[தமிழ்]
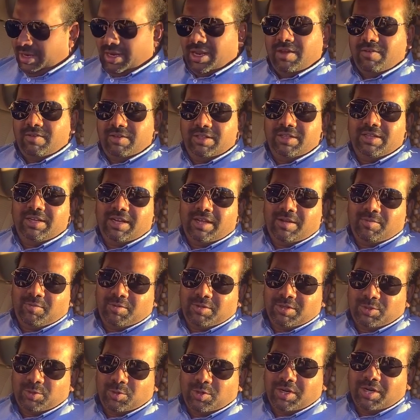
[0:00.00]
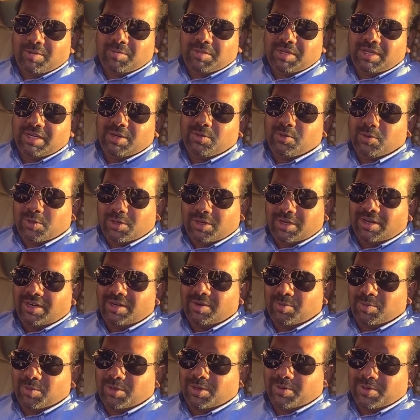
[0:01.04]
நான் வந்து நாம் சொன்ன மாதிரி ஒரு
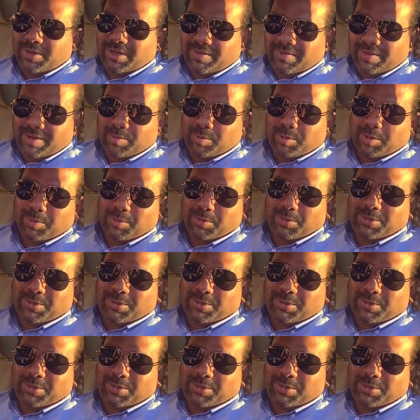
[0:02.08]
டாலர் போகிற வரைக்கும் வெயிட் பண்ண